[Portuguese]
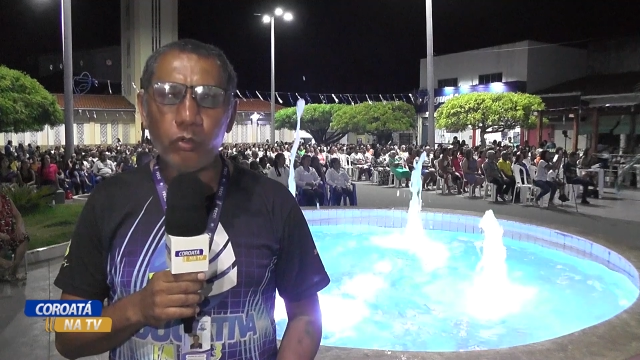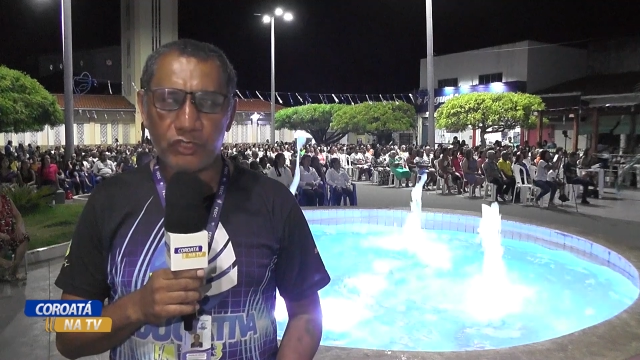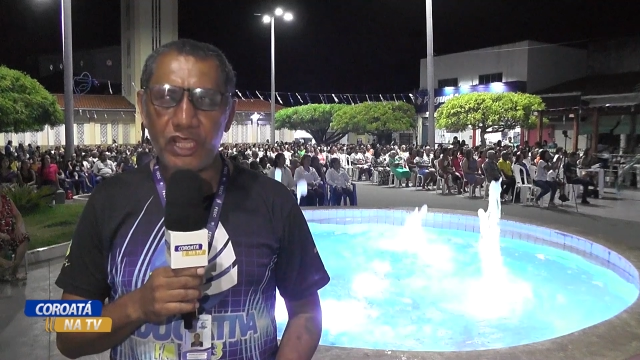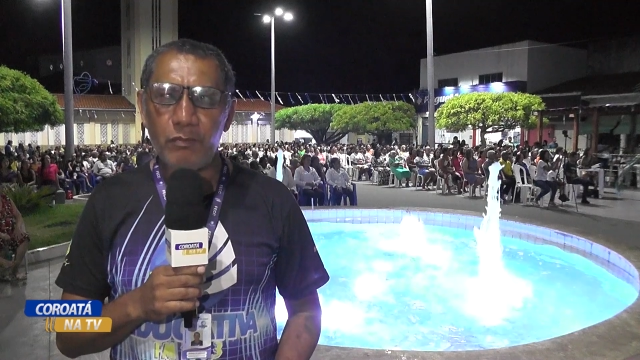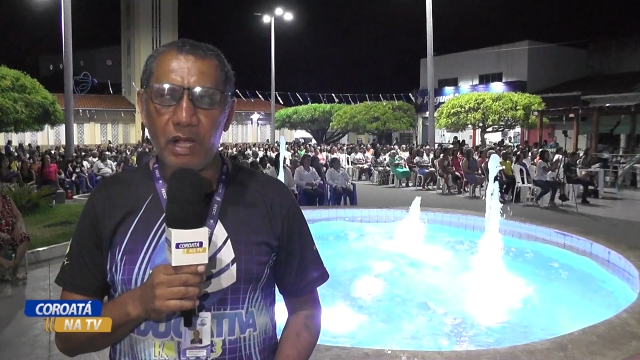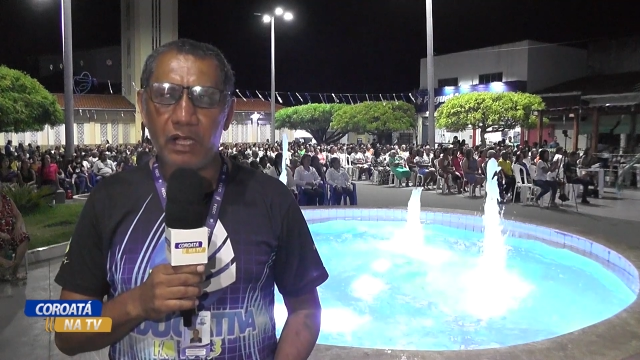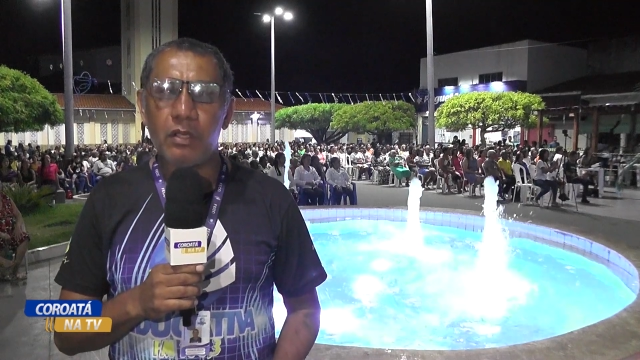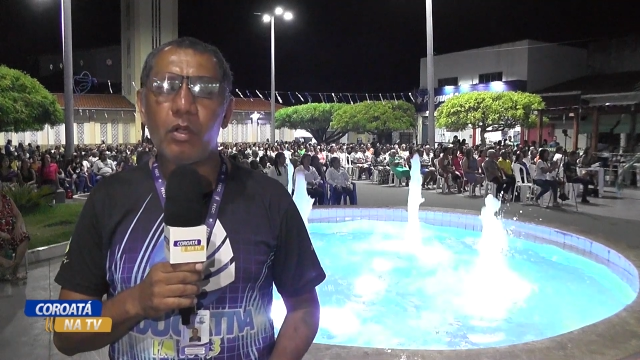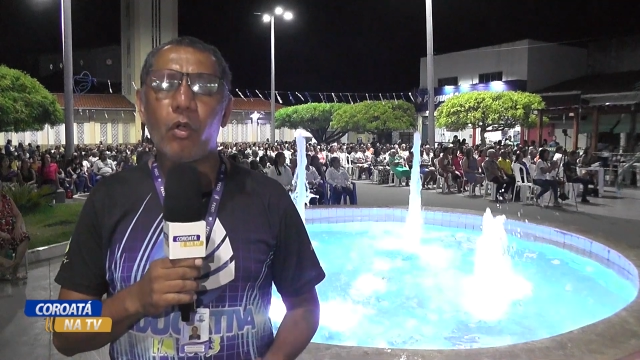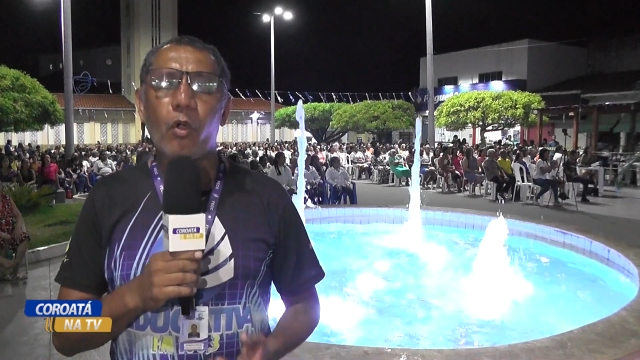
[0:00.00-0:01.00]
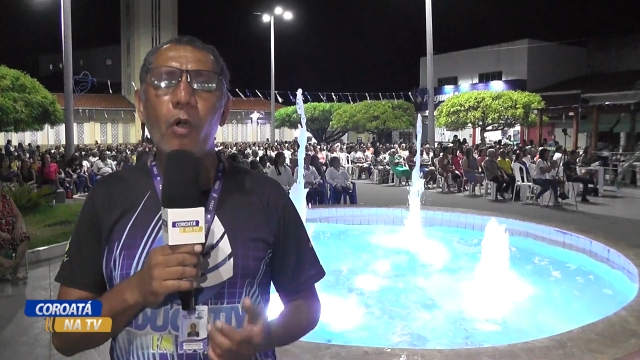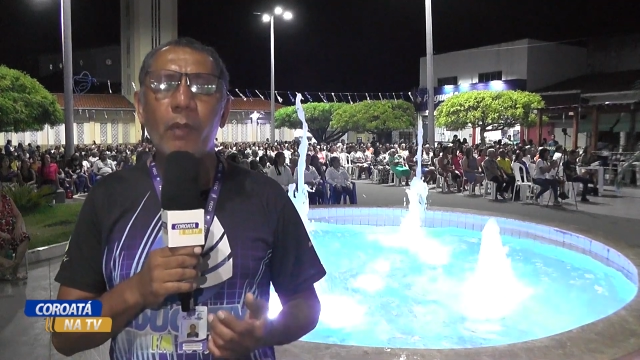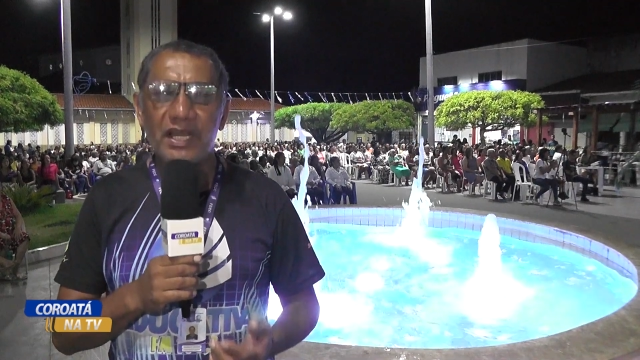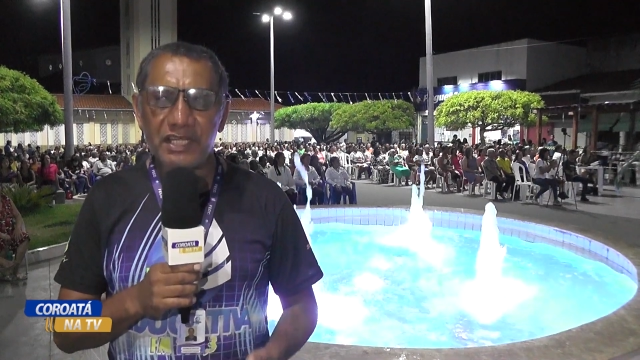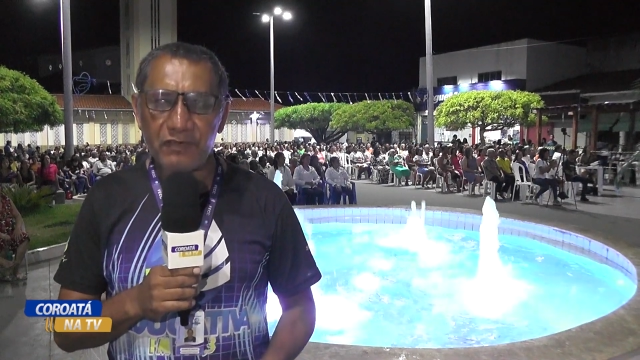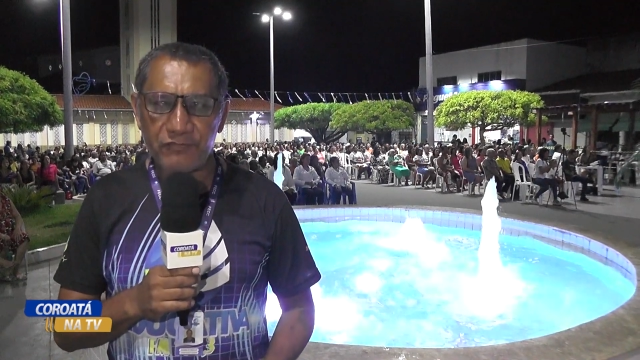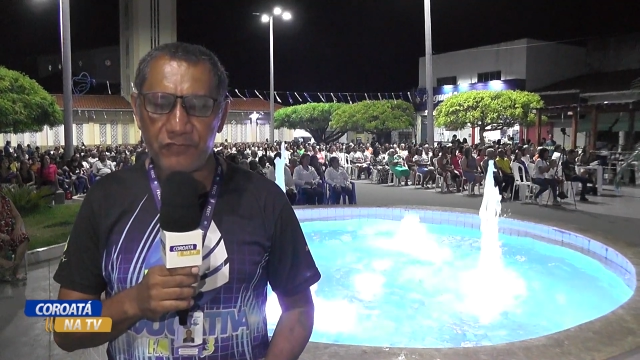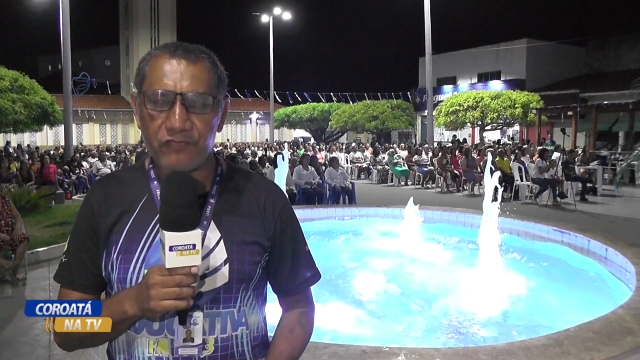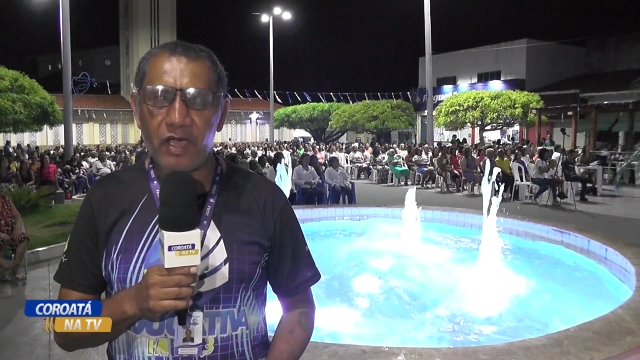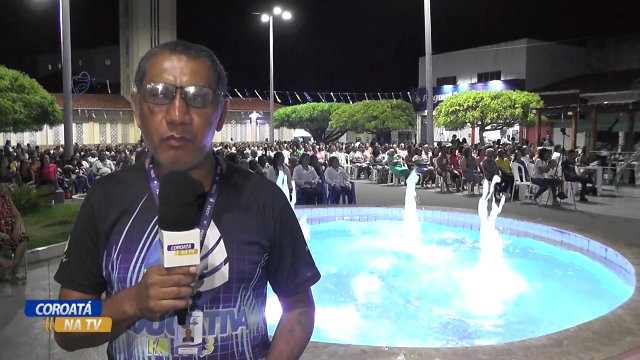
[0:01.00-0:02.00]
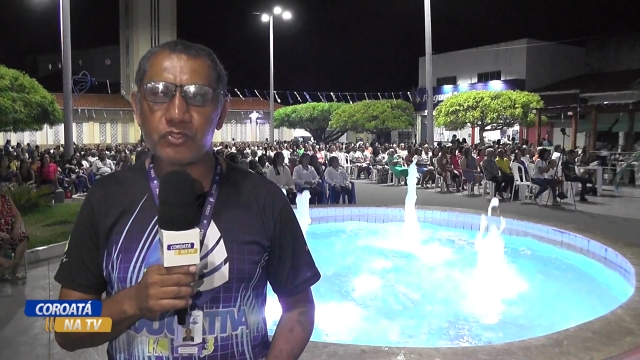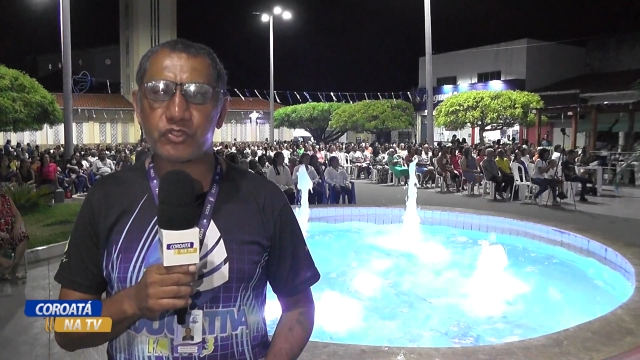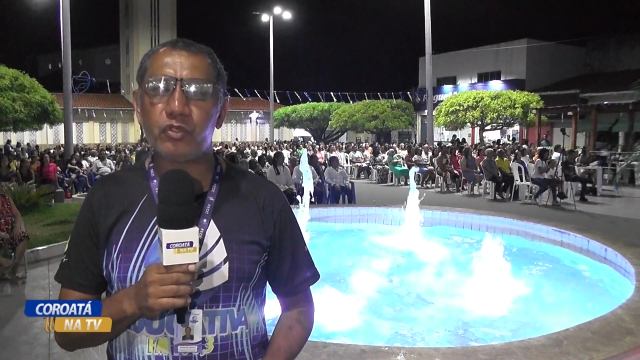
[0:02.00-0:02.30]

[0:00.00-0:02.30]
Com o tema com Maria vivamos